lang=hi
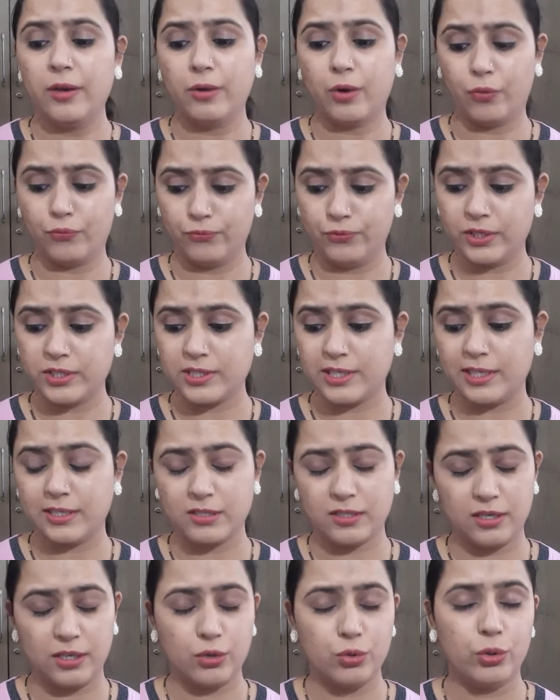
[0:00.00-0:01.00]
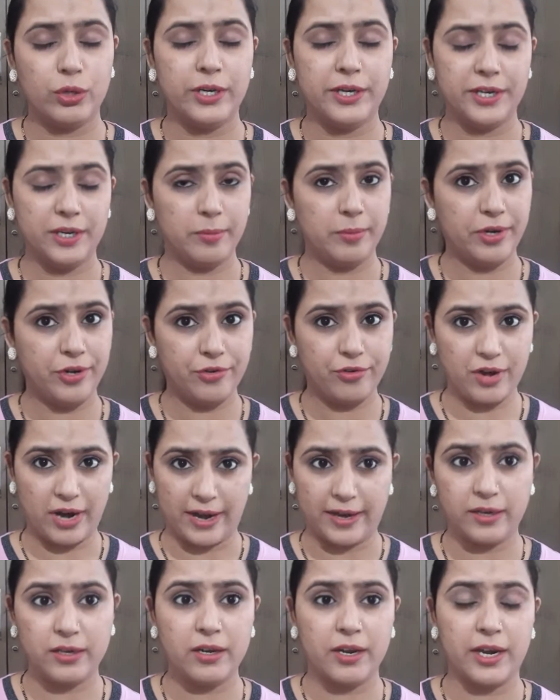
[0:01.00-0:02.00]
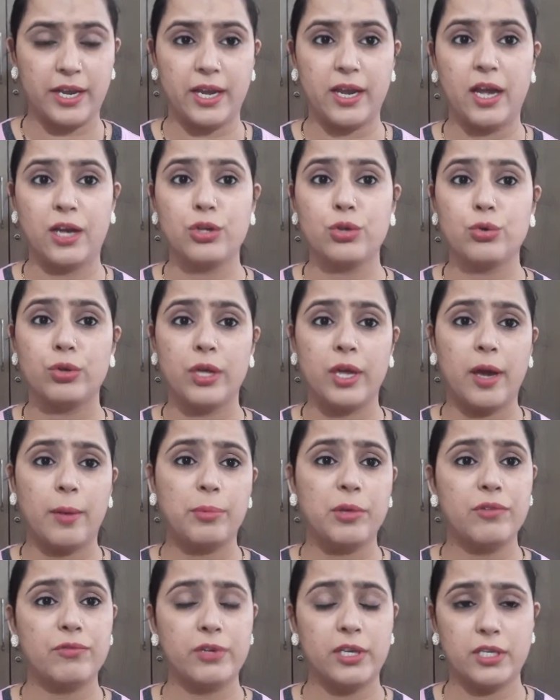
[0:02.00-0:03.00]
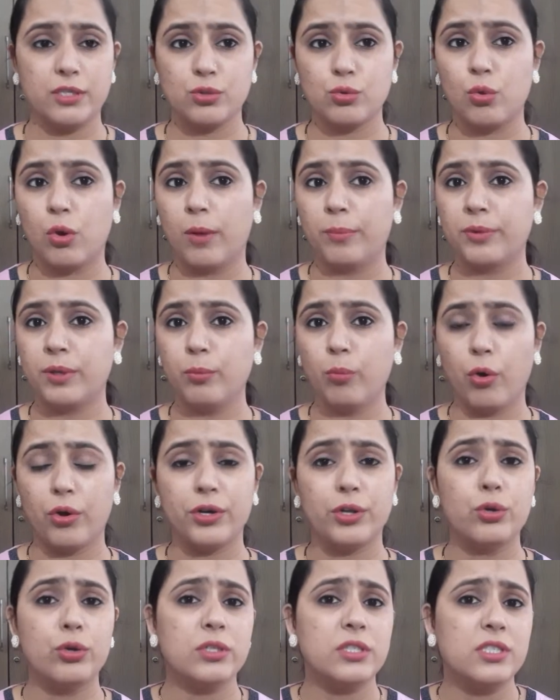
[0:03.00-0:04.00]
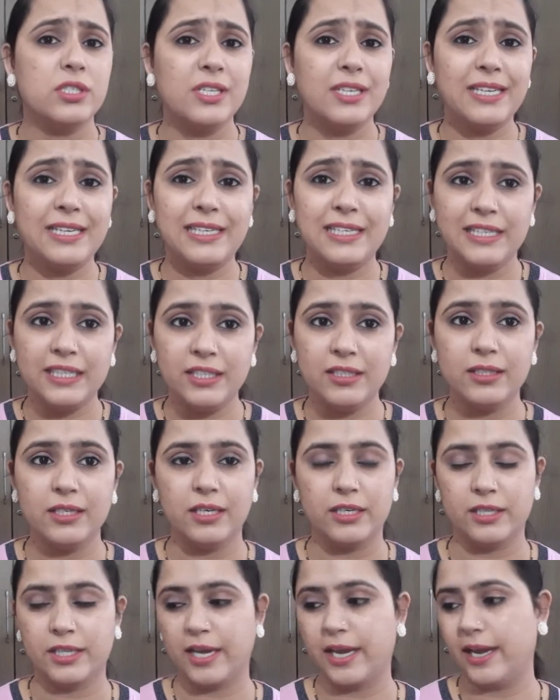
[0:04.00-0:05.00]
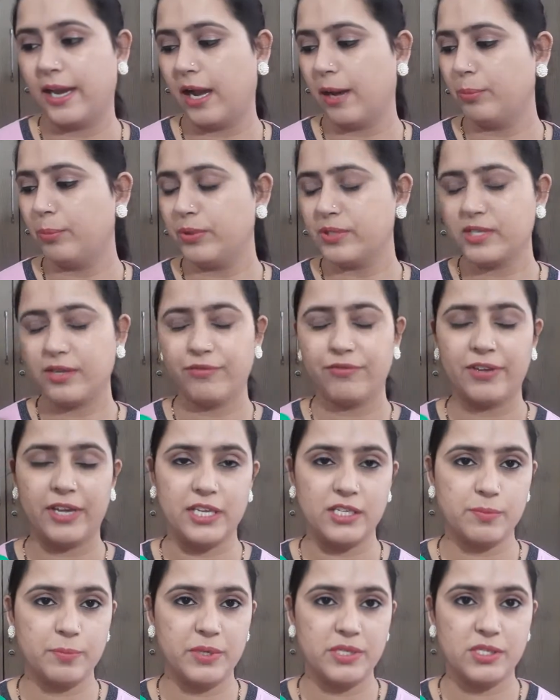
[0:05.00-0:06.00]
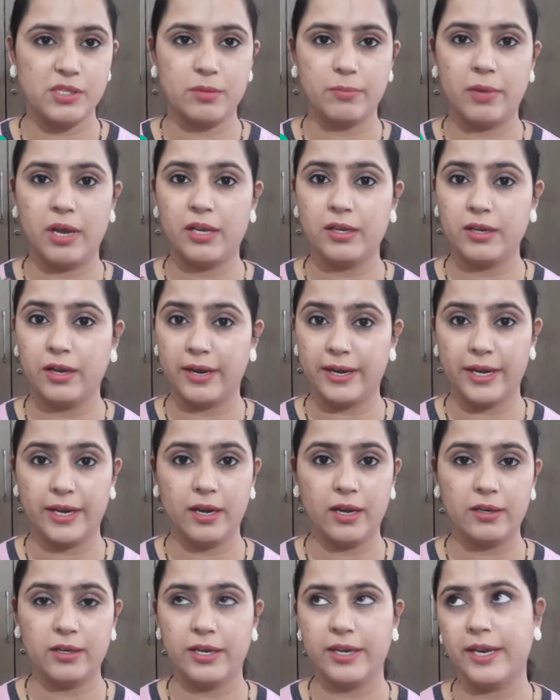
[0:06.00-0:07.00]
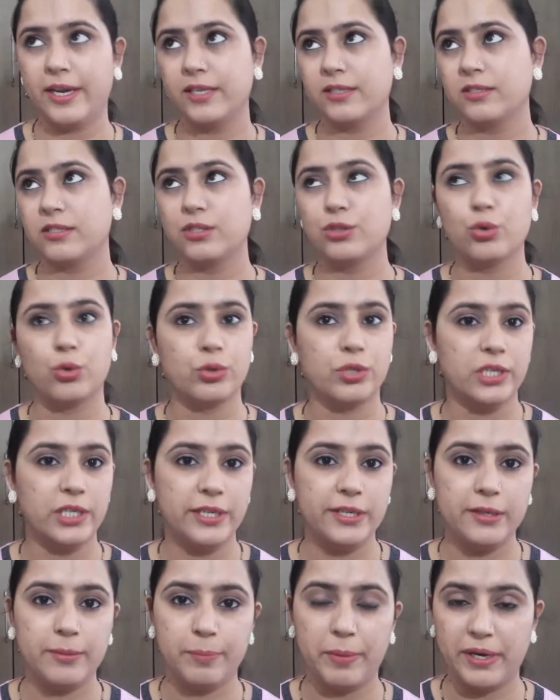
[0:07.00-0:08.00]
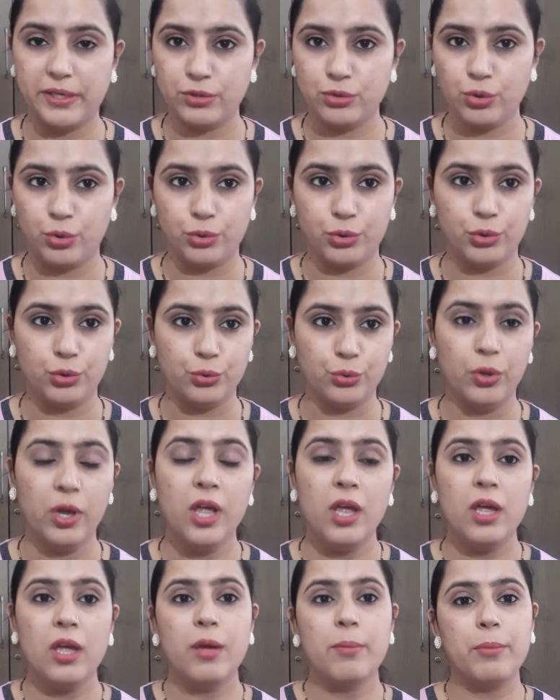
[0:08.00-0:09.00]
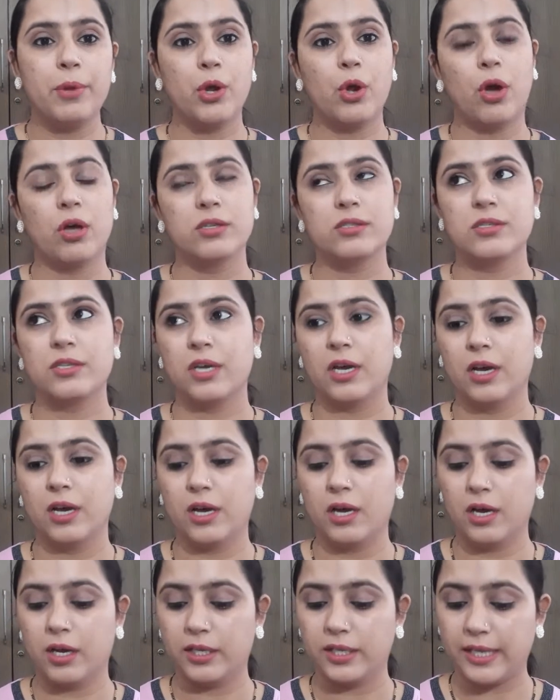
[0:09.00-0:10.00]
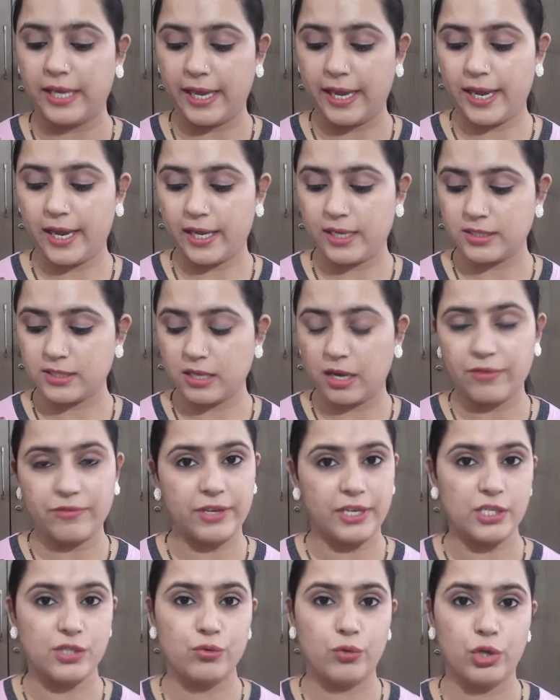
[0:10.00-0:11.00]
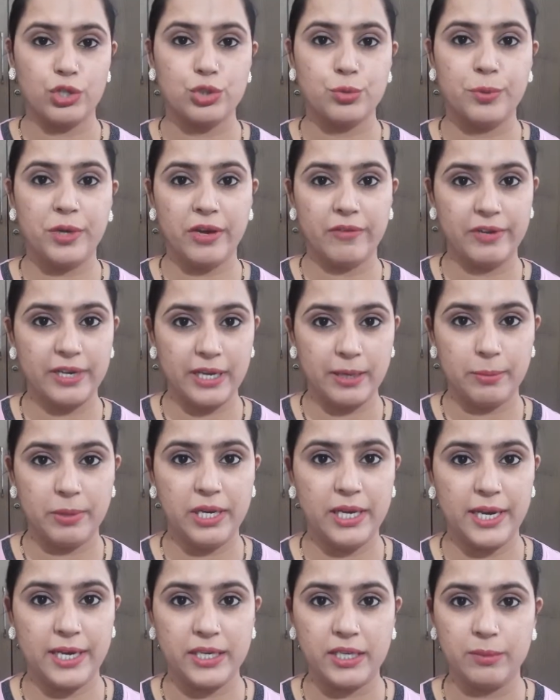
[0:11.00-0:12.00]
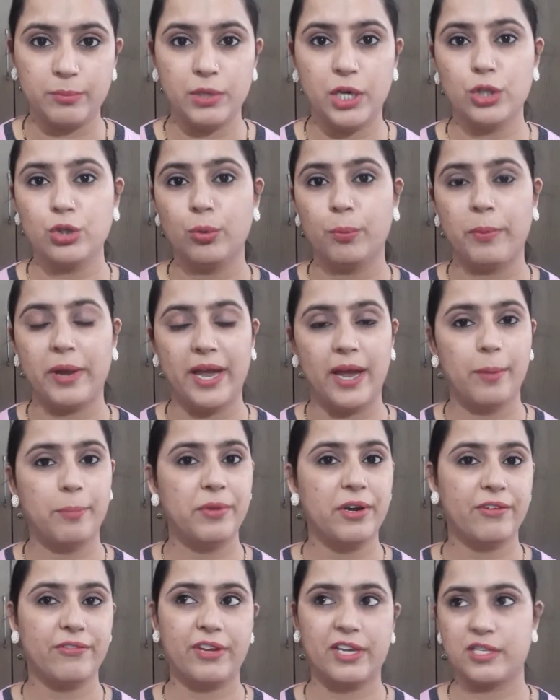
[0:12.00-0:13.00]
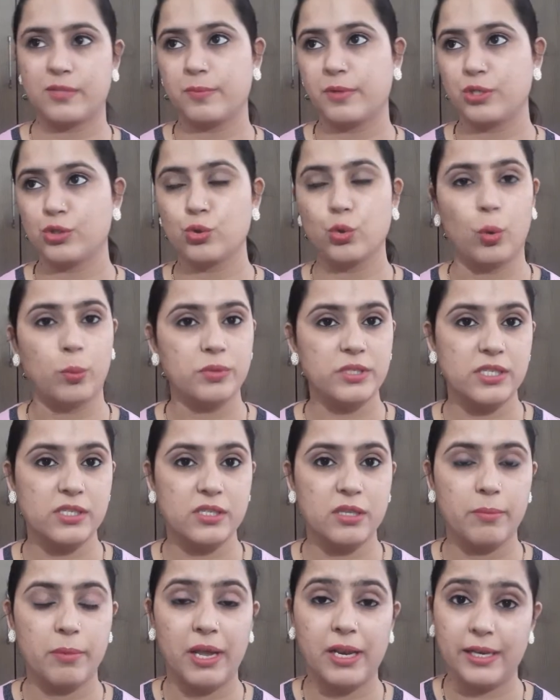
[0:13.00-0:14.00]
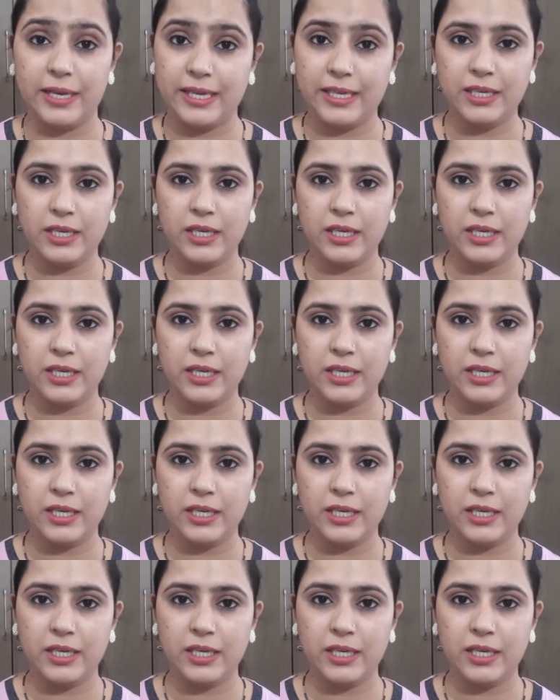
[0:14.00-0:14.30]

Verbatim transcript: ऑब्वियसली स्किन को लिटिल बिट ड्राई करेगा क्योंकि ये फेस को आपकी बॉडी को अच्छे से क्लीन करता है आप इसे फेस पे इस्तेमाल करें ना करें इट्स टोटली डिपेंड्स ऑन यू बिकॉज ये इसका फेस वॉश भी अवेलेबल है नीम का तो मैं अपने फेस पर सोप्स इस्तेमाल नहीं